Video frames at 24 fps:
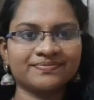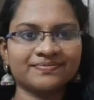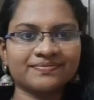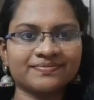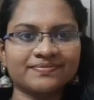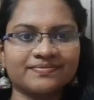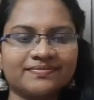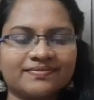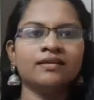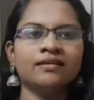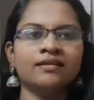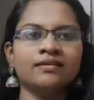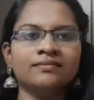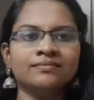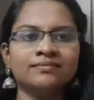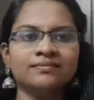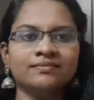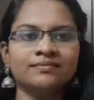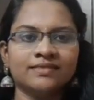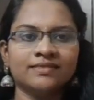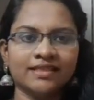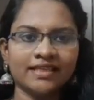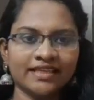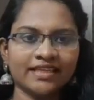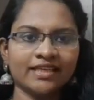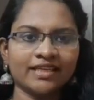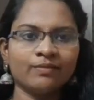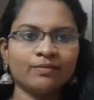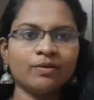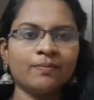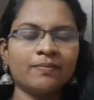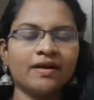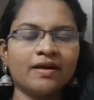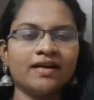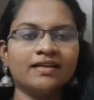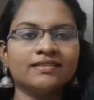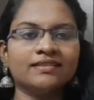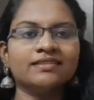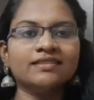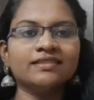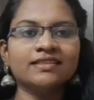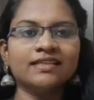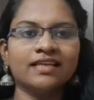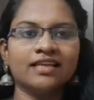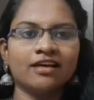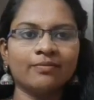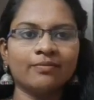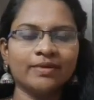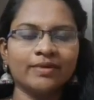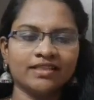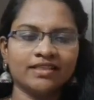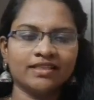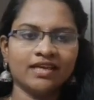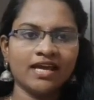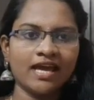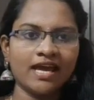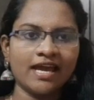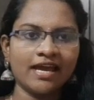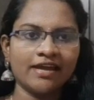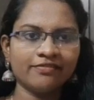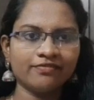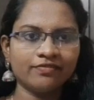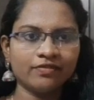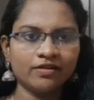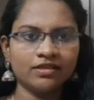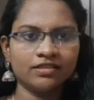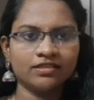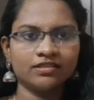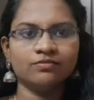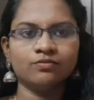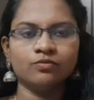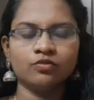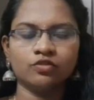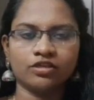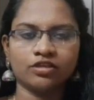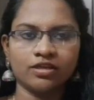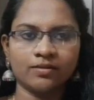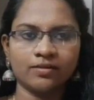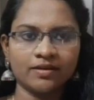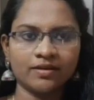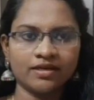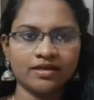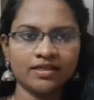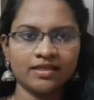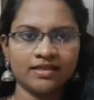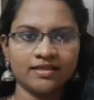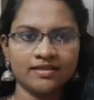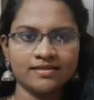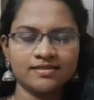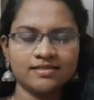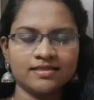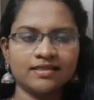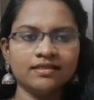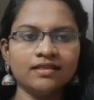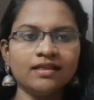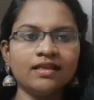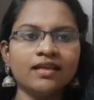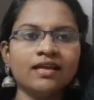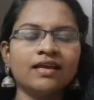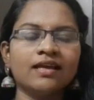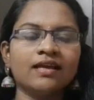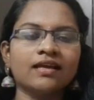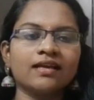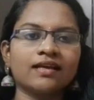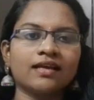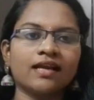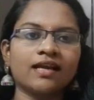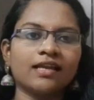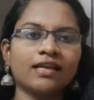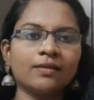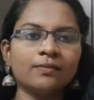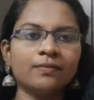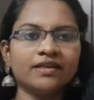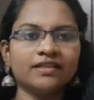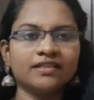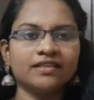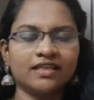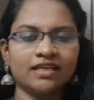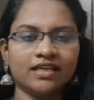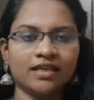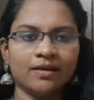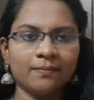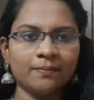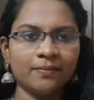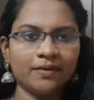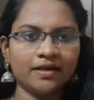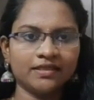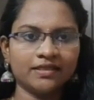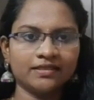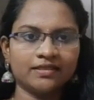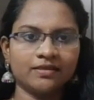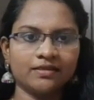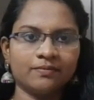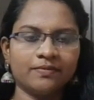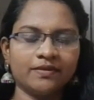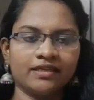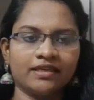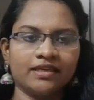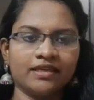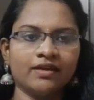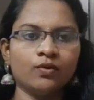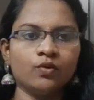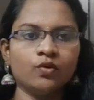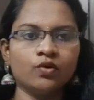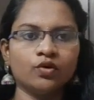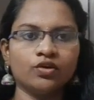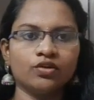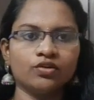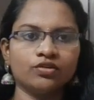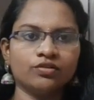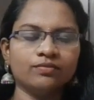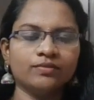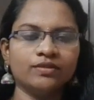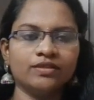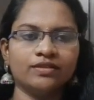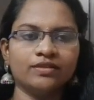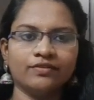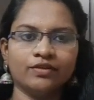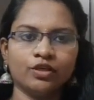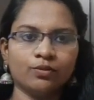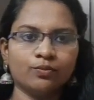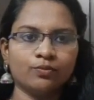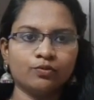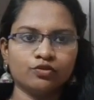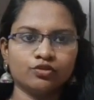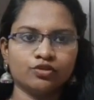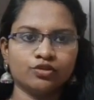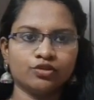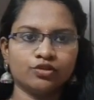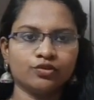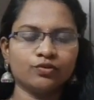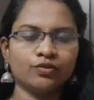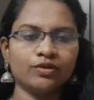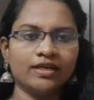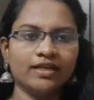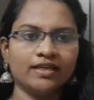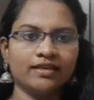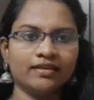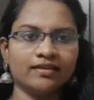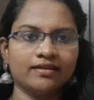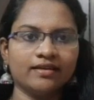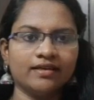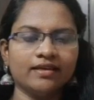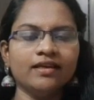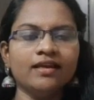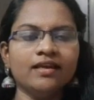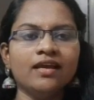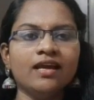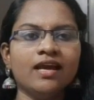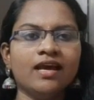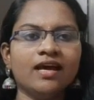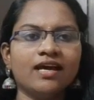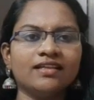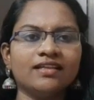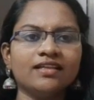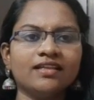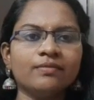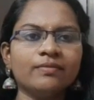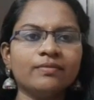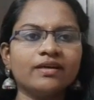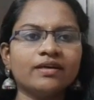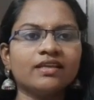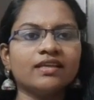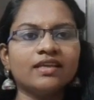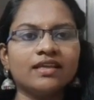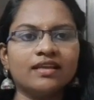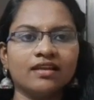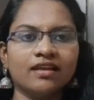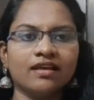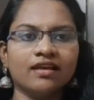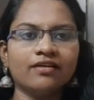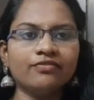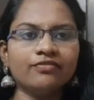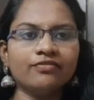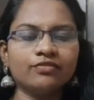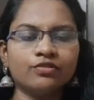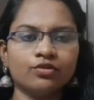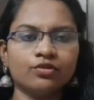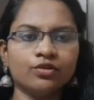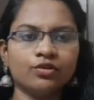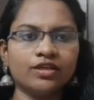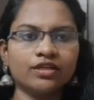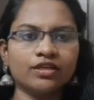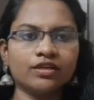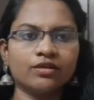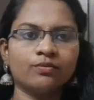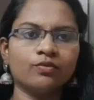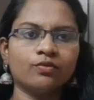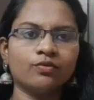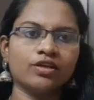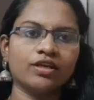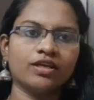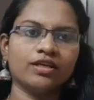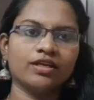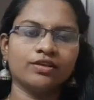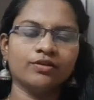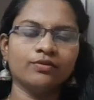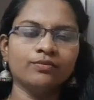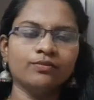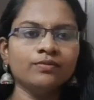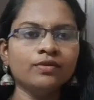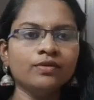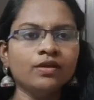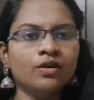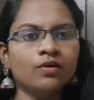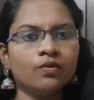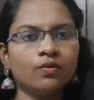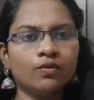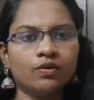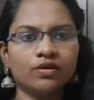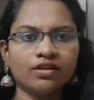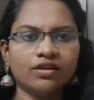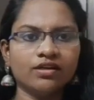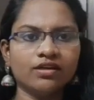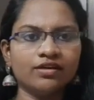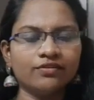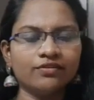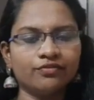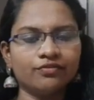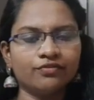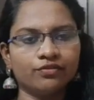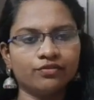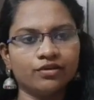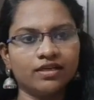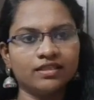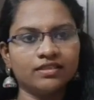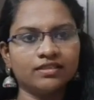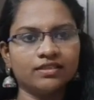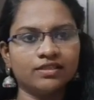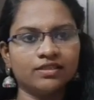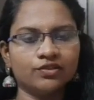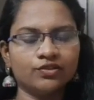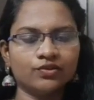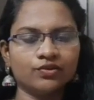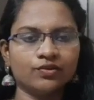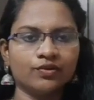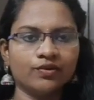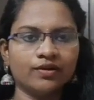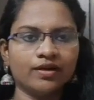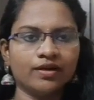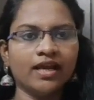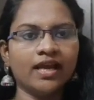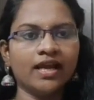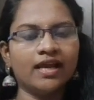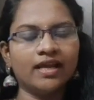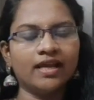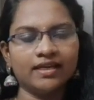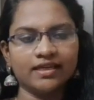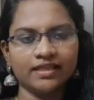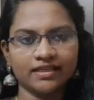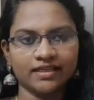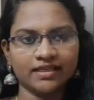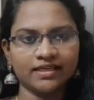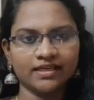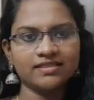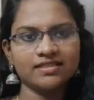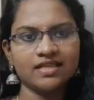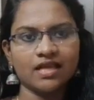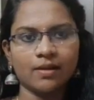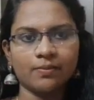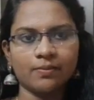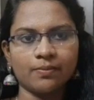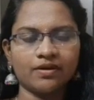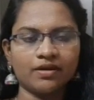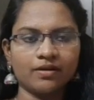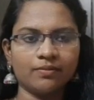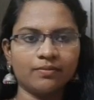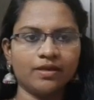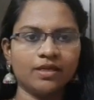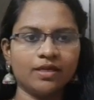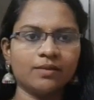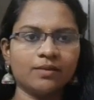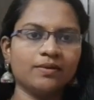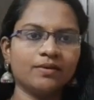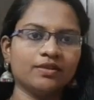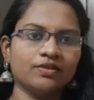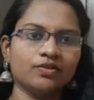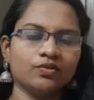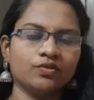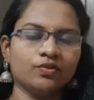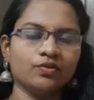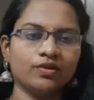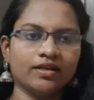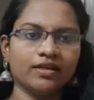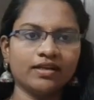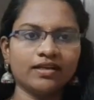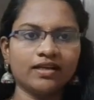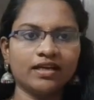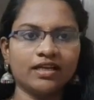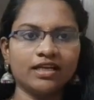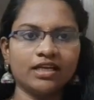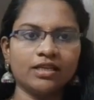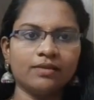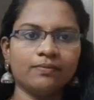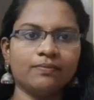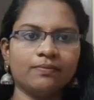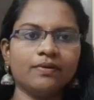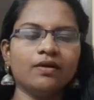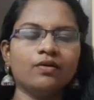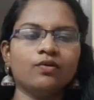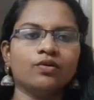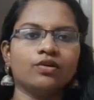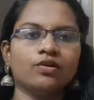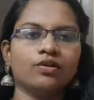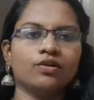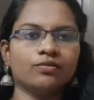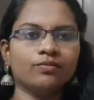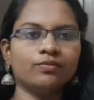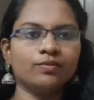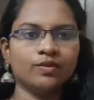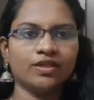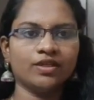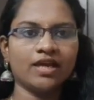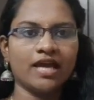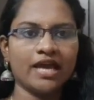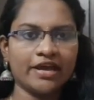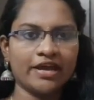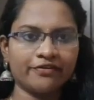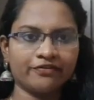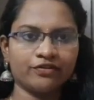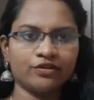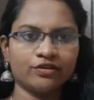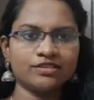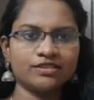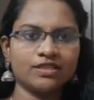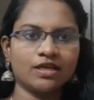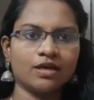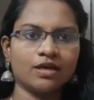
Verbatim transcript: இன்றைக்கி நம்ம பார்த்தது எல்லாமே தான் ஹேர் ஃபால்க்கு முக்கியமான ரீசன் கண்டிப்பாக இதெல்லாம் பார்த்துருப்பீங்க உங்களுக்கும் இந்த வீடியோ பிடிச்சிருக்கும்னு நினைக்கிறேன் அதே மாதிரி எல்லா ஃபுட்டும் எடுக்க முடியாட்டியும் ஒன்று ரெண்டு ஃபுட்டாவது எடுத்துக்கோங்க அடிக்கடி சாப்பிட்ற மாதிரி பார்த்துக்கோங்க கண்டிப்பாக உங்களுக்கும் வந்து ஹேர் ஃபால் ஸ்டாப் ஆகிடும்